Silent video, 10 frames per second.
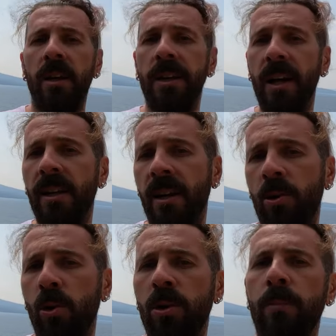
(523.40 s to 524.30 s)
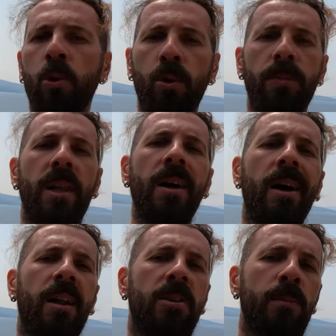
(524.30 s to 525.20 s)
Yani Anadolu'da bugün bile
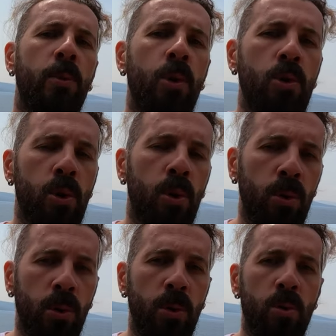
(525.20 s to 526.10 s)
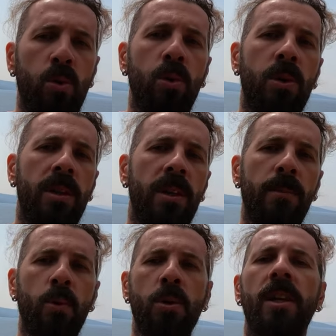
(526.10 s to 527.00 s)
halkın büyük çoğunluğunun su ürünlerine
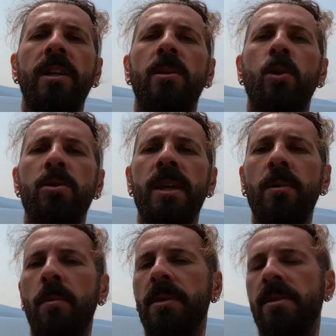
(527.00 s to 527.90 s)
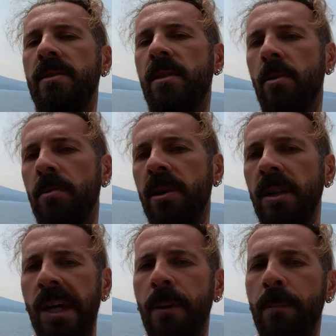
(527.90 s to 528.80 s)
büyük ilgi göstermemesinin sebebinin
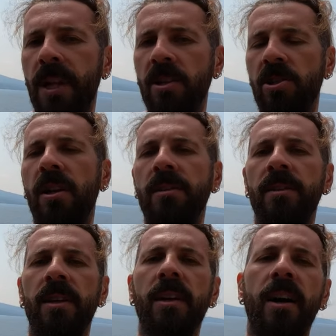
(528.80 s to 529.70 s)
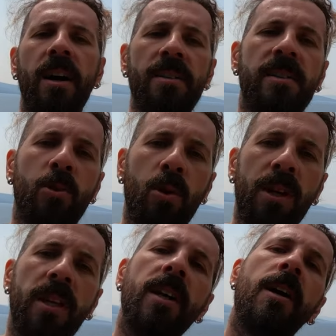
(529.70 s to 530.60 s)
bilinç altındaki asıl
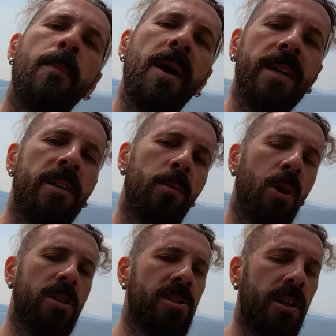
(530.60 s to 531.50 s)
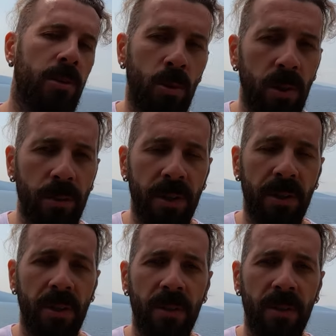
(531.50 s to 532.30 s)
kökeni belki de bu alışkanlık olabilir.